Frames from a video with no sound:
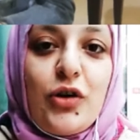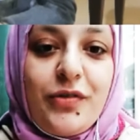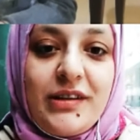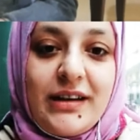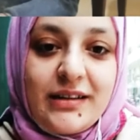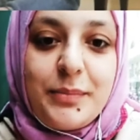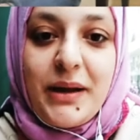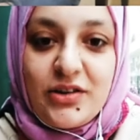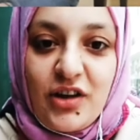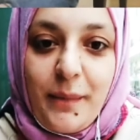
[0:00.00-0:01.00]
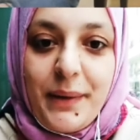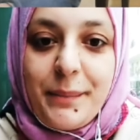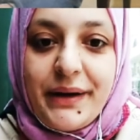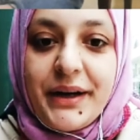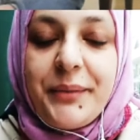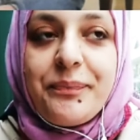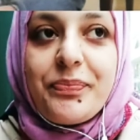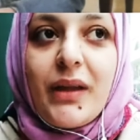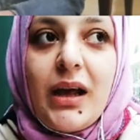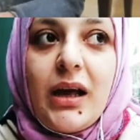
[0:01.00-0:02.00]
ऑफ सेंट्रल पंजाब में पढ़ा
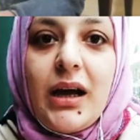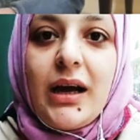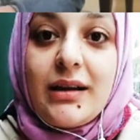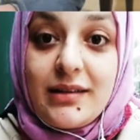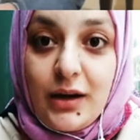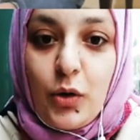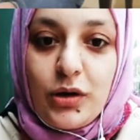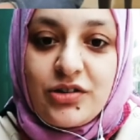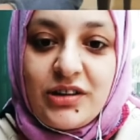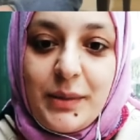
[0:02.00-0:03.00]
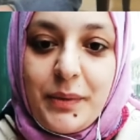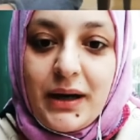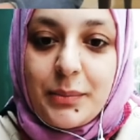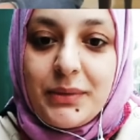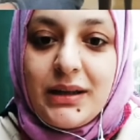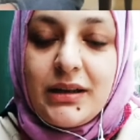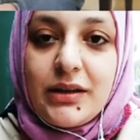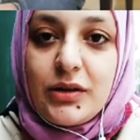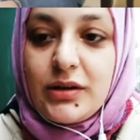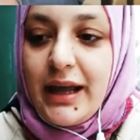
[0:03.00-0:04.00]
साइकोलॉजी uh, डिपार्टमेंट
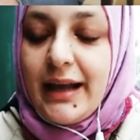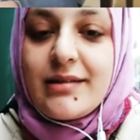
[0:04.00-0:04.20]
एक